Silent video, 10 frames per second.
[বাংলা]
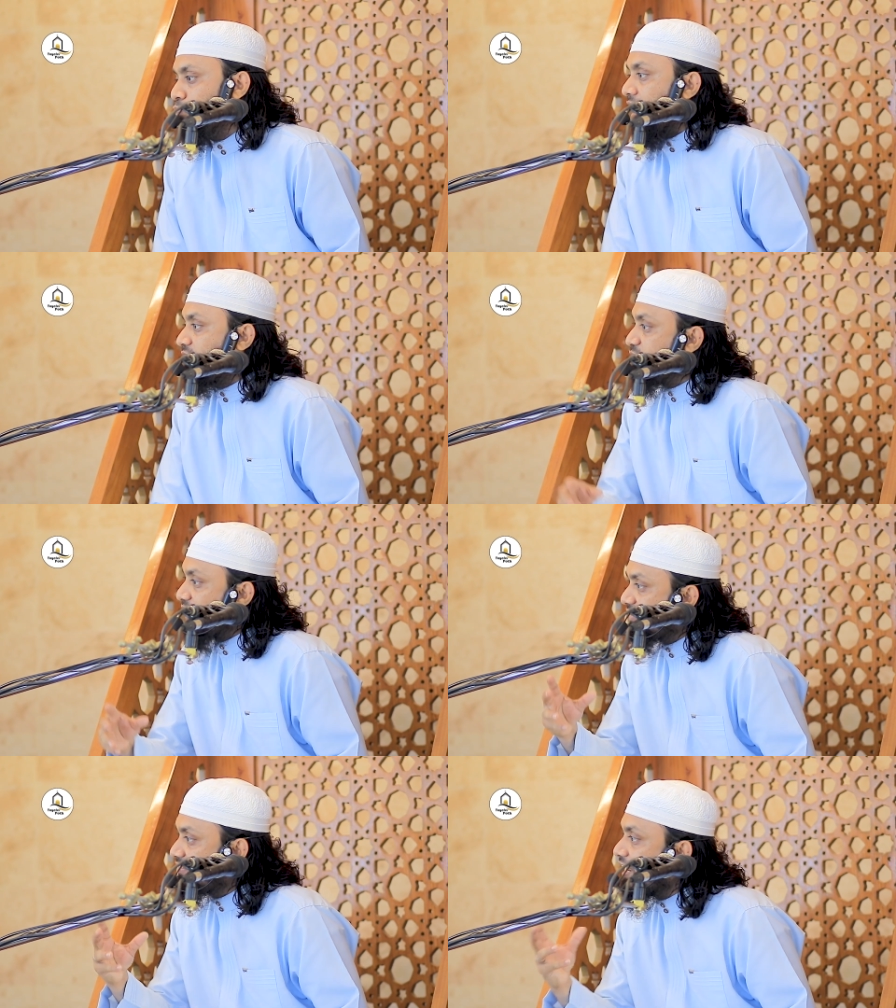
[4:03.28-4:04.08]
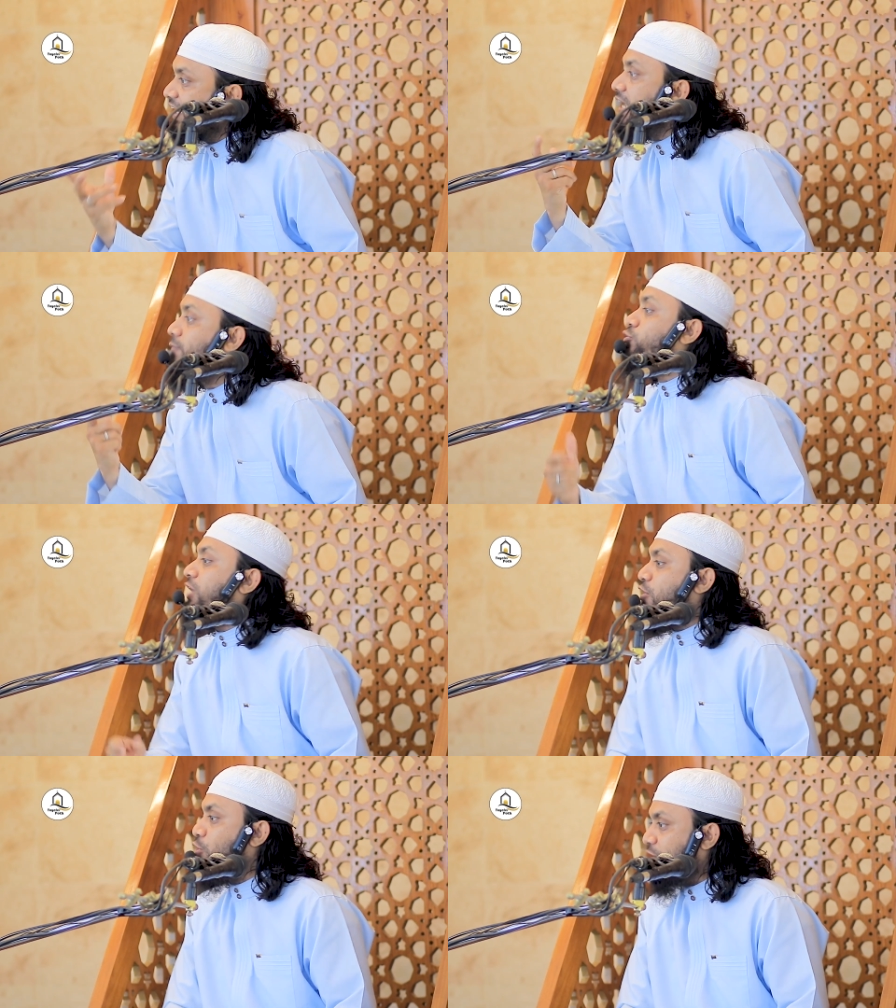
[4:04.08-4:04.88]
মাগফিরাত দ্বারা কি
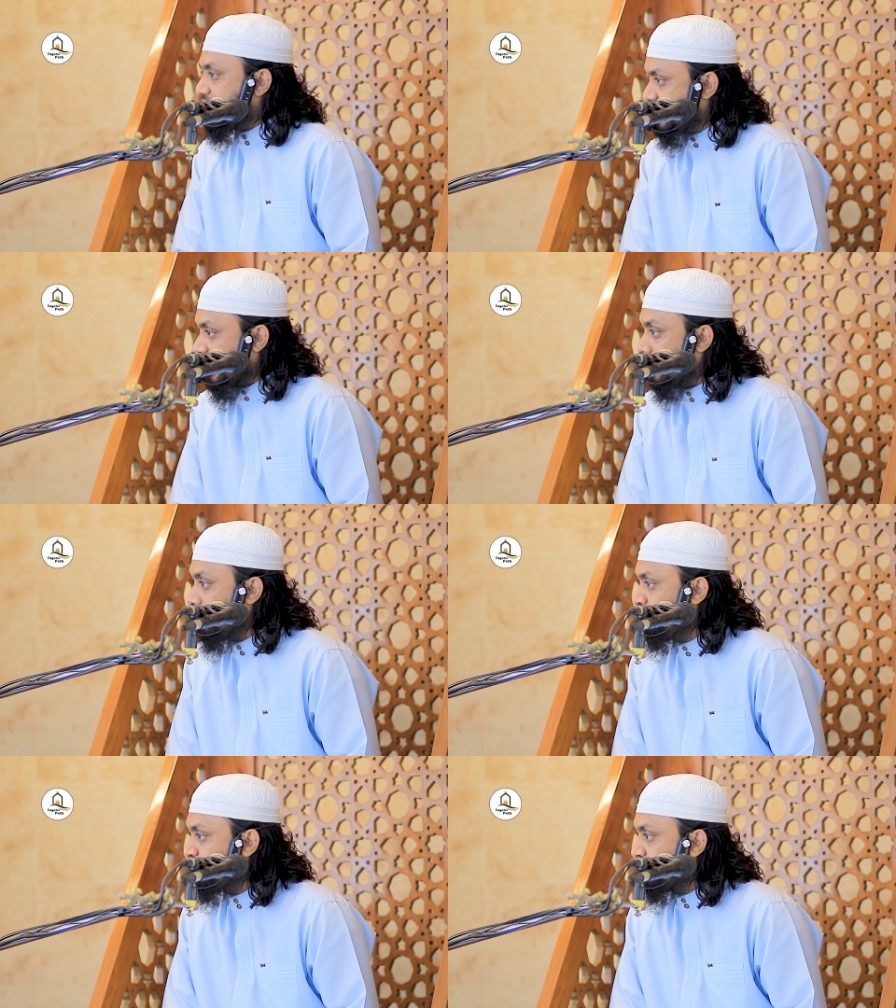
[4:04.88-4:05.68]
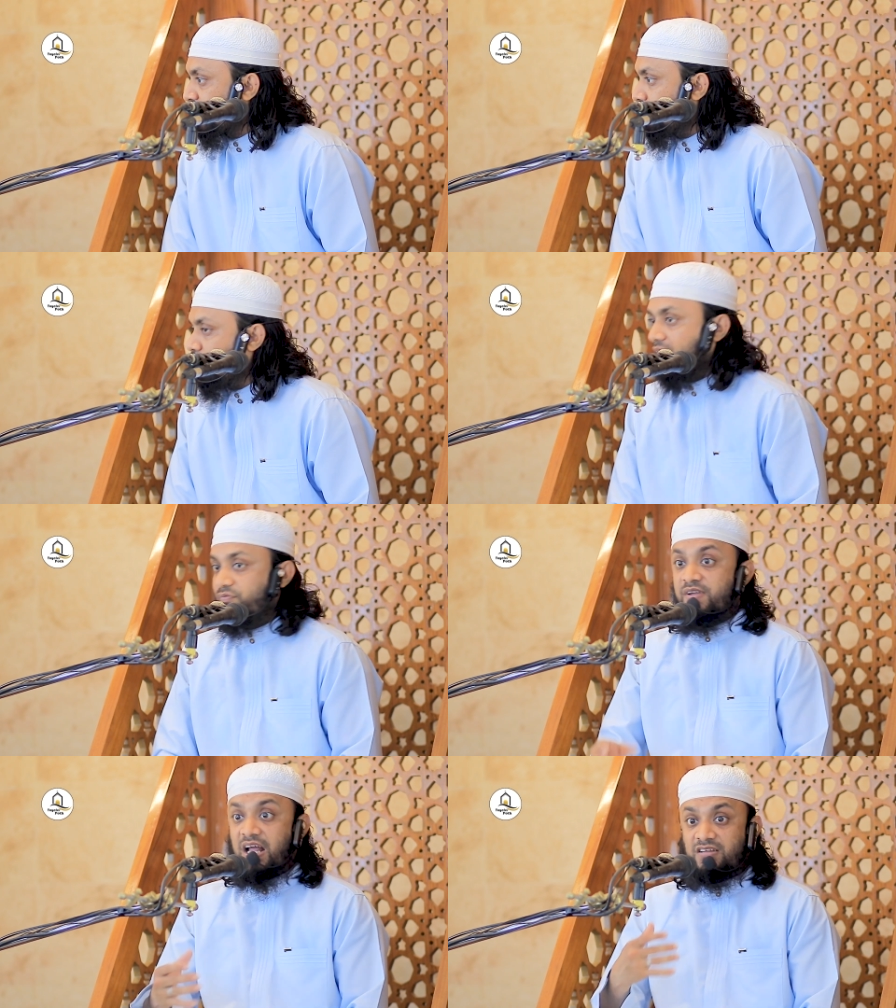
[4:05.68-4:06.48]
বোঝানো হয়েছে
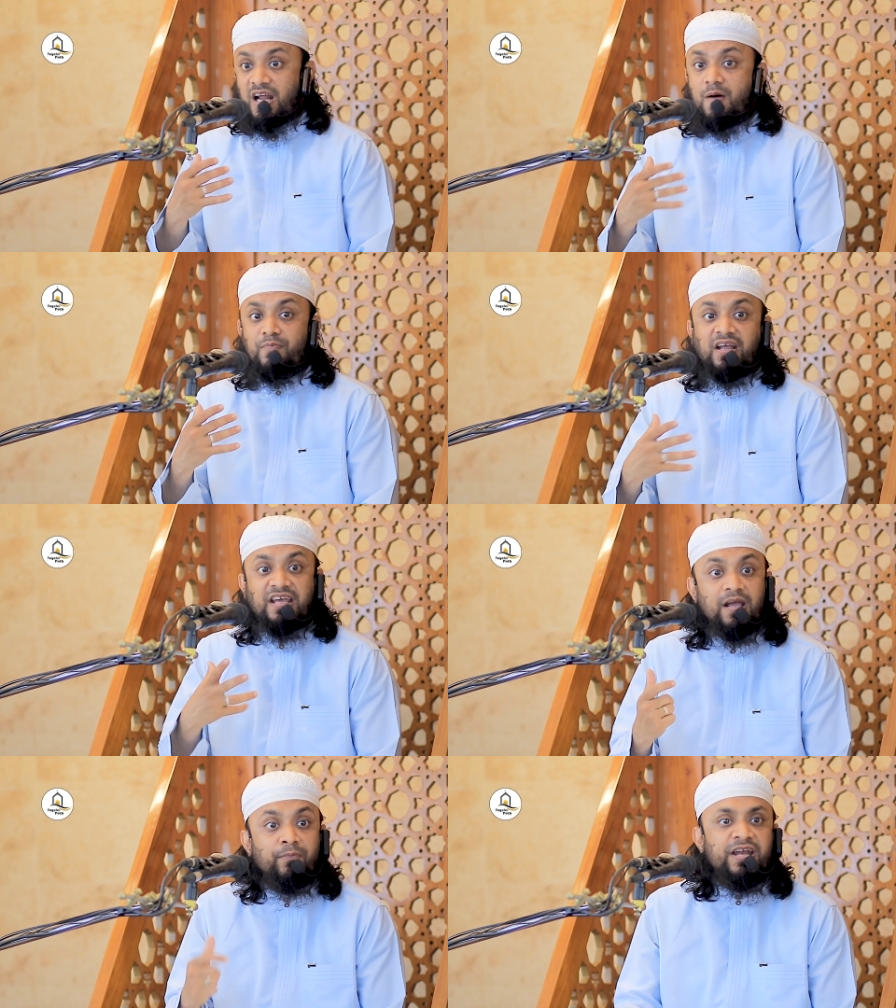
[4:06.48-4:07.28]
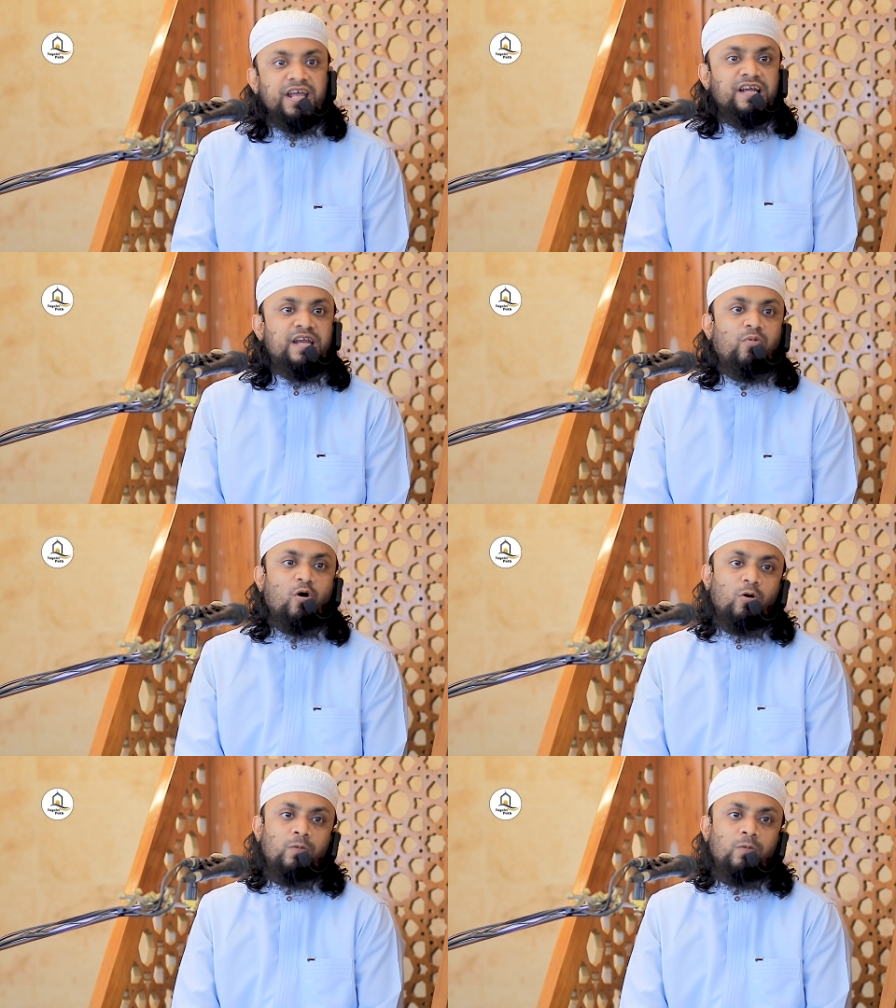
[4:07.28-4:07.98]
মাগফিরাত দ্বারা আমরা কি মিনিং নিব